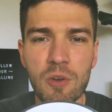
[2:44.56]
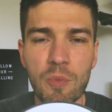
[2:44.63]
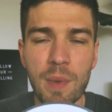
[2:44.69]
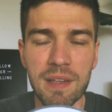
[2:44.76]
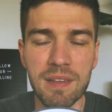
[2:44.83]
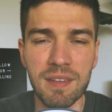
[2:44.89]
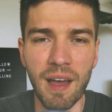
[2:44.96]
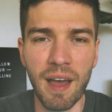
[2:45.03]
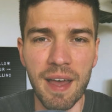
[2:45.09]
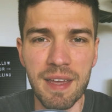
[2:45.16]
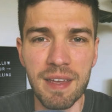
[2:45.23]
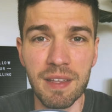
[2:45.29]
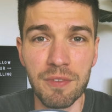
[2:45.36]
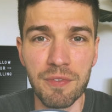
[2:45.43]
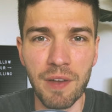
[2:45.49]
Nummer drei
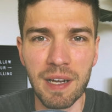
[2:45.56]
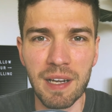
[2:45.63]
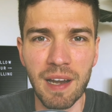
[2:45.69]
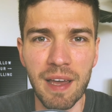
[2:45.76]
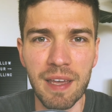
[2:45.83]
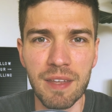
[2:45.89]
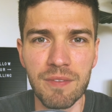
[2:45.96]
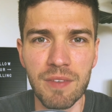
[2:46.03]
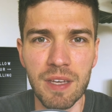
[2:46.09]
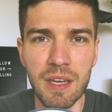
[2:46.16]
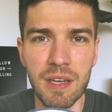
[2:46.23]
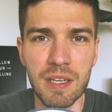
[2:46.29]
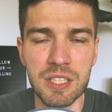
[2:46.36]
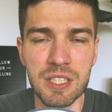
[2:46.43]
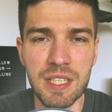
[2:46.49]
ist Vergleichen.
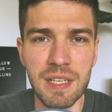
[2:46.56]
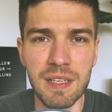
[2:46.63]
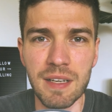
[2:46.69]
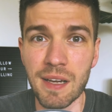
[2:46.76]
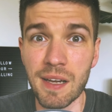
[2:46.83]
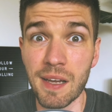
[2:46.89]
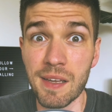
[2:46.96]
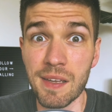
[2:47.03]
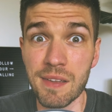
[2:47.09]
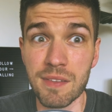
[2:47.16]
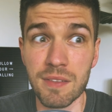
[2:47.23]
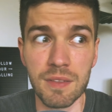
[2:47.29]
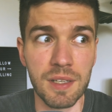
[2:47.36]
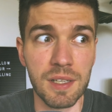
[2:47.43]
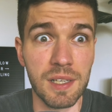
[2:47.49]
Wir schielen nach
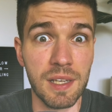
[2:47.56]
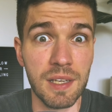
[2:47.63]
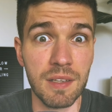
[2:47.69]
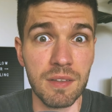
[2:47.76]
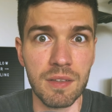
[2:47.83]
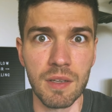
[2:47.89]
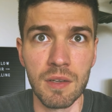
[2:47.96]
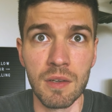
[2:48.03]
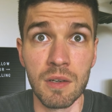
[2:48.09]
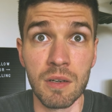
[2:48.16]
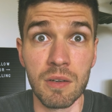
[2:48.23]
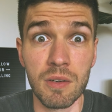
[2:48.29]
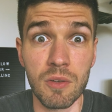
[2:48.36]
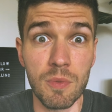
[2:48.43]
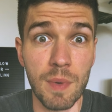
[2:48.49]
rechts, nach links
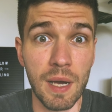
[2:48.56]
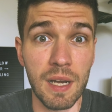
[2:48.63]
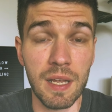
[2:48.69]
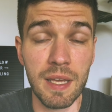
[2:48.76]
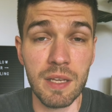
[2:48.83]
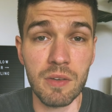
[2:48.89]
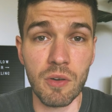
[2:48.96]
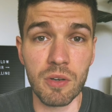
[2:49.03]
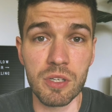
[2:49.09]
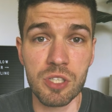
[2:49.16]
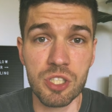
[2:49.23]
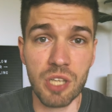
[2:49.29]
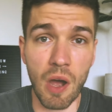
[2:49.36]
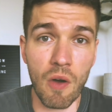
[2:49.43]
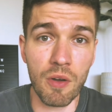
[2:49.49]
und überall hin und
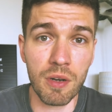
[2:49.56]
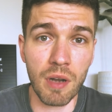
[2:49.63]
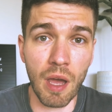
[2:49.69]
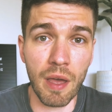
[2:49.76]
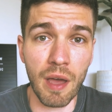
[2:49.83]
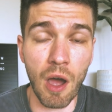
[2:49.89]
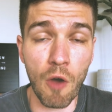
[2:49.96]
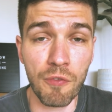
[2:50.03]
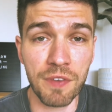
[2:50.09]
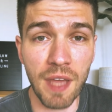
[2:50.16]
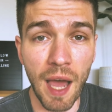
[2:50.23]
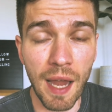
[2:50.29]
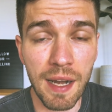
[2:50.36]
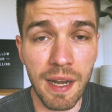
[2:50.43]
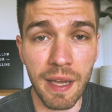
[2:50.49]
schauen äh, auf die
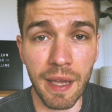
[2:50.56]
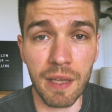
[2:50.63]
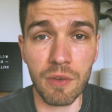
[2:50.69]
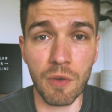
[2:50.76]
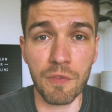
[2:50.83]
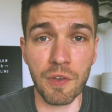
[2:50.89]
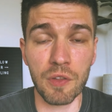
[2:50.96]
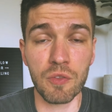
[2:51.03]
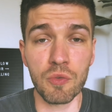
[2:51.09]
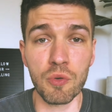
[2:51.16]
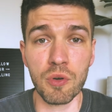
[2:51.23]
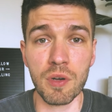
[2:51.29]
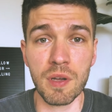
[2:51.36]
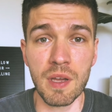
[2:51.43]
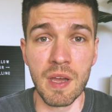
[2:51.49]
anderen und
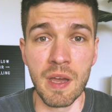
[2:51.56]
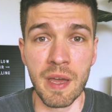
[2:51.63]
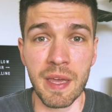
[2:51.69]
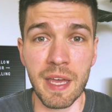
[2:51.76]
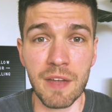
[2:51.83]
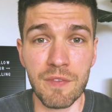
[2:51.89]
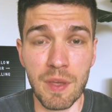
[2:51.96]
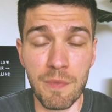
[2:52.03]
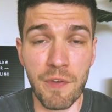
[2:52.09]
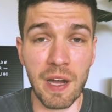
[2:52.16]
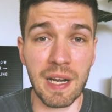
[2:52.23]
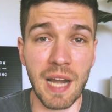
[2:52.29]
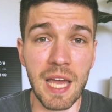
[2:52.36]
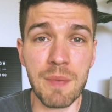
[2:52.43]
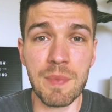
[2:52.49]
versuchen irgendwie im
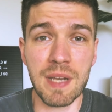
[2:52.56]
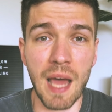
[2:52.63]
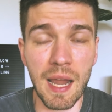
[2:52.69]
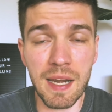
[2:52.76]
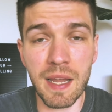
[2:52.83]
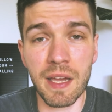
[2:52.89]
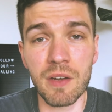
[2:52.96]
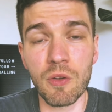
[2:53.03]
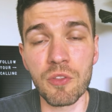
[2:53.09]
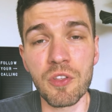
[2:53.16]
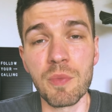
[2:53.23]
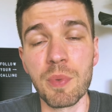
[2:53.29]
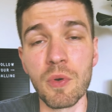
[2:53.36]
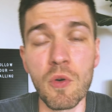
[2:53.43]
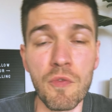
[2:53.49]
Vergleich mit anderen
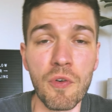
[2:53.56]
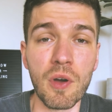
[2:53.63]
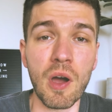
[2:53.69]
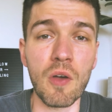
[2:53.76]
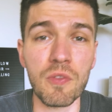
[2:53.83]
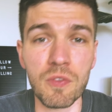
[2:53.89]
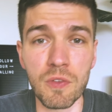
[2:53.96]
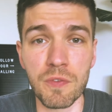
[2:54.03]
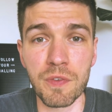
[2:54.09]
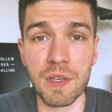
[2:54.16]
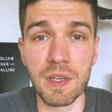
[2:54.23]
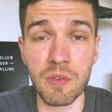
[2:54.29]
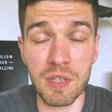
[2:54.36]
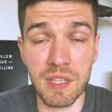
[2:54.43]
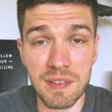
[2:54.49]
unsere Berufung
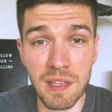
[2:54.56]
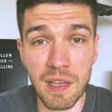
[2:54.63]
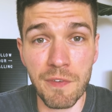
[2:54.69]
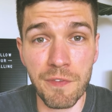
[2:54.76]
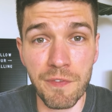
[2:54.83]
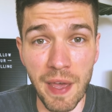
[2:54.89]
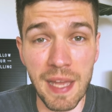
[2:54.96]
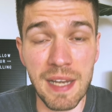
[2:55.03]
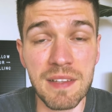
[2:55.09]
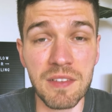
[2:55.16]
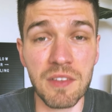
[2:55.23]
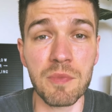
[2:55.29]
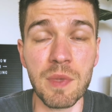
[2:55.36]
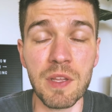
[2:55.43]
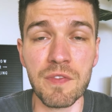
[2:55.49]
rauszufinden. Und dieser Fail,
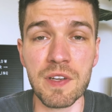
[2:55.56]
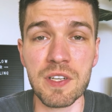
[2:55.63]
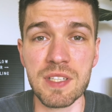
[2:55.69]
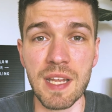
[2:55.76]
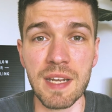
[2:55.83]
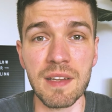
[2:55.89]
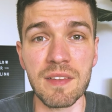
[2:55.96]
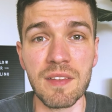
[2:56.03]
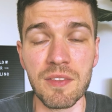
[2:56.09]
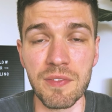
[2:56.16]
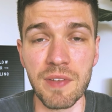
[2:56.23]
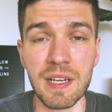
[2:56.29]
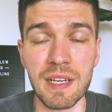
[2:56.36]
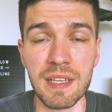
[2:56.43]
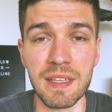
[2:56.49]
dieses Missverständnis ist
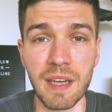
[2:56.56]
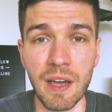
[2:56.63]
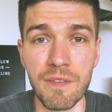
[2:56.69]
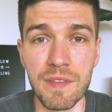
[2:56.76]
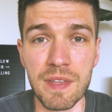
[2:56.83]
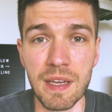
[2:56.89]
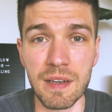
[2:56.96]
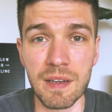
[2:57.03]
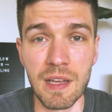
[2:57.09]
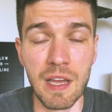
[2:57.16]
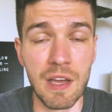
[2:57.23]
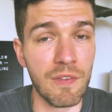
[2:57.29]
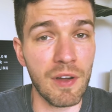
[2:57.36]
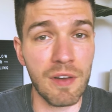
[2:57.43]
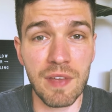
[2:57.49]
wirklich gravierend,
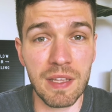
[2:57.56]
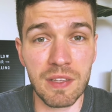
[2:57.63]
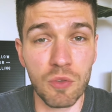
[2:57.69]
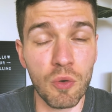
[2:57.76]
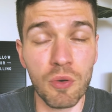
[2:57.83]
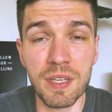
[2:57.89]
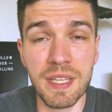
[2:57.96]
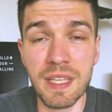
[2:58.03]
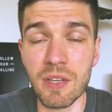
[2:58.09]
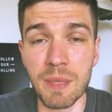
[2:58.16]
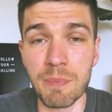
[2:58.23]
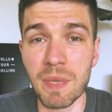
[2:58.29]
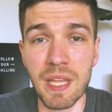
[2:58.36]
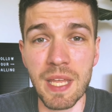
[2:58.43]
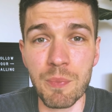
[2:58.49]
weil wir so nie
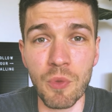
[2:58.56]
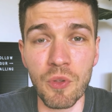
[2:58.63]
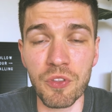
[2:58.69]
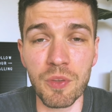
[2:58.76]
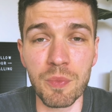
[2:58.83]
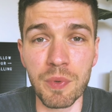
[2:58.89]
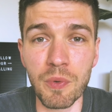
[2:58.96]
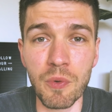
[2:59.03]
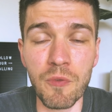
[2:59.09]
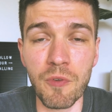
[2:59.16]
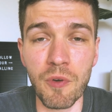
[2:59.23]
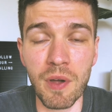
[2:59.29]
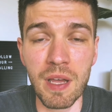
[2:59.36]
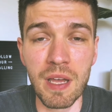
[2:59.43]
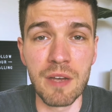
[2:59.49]
im Leben unsere
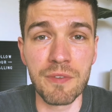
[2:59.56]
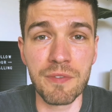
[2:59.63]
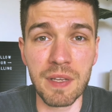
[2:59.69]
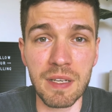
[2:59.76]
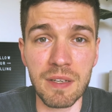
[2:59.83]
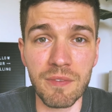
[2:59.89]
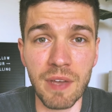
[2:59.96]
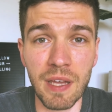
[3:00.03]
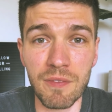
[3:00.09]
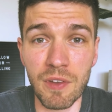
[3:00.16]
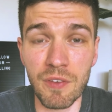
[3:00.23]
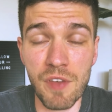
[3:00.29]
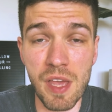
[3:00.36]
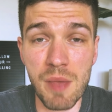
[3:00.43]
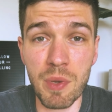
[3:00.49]
Berufung finden werden.
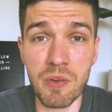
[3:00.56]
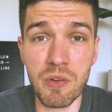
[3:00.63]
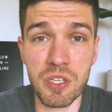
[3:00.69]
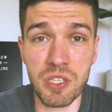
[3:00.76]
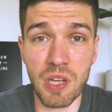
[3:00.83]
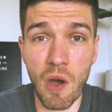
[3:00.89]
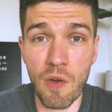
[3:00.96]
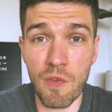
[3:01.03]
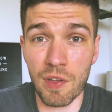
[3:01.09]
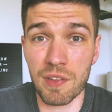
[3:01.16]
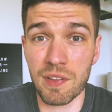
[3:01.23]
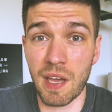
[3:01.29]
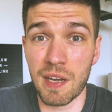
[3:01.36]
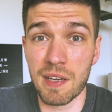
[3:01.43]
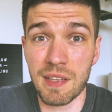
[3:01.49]
Wenn wir immer nur schauen,
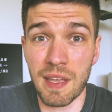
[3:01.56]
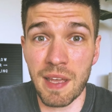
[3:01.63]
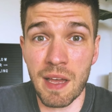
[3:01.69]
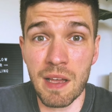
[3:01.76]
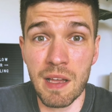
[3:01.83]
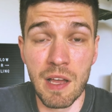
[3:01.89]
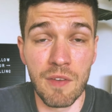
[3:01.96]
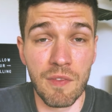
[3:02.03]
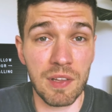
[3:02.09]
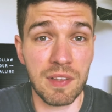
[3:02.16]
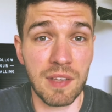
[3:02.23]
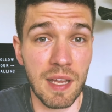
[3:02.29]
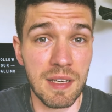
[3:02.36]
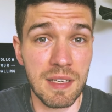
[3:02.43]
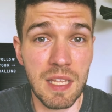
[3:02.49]
was kann der, was
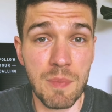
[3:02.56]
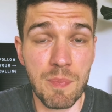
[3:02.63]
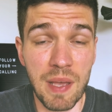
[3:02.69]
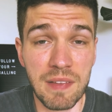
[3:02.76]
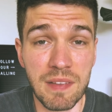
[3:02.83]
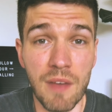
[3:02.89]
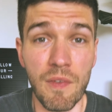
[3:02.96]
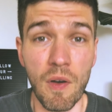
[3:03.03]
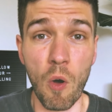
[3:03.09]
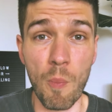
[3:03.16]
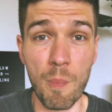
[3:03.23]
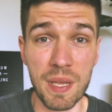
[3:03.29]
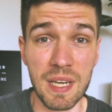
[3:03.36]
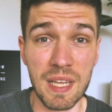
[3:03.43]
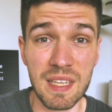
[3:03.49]
kann die besser, warum
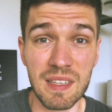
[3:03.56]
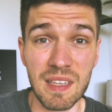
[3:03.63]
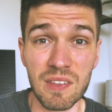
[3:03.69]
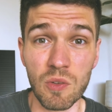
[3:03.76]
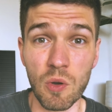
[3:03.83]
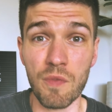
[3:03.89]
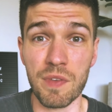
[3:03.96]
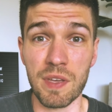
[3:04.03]
bin ich nicht so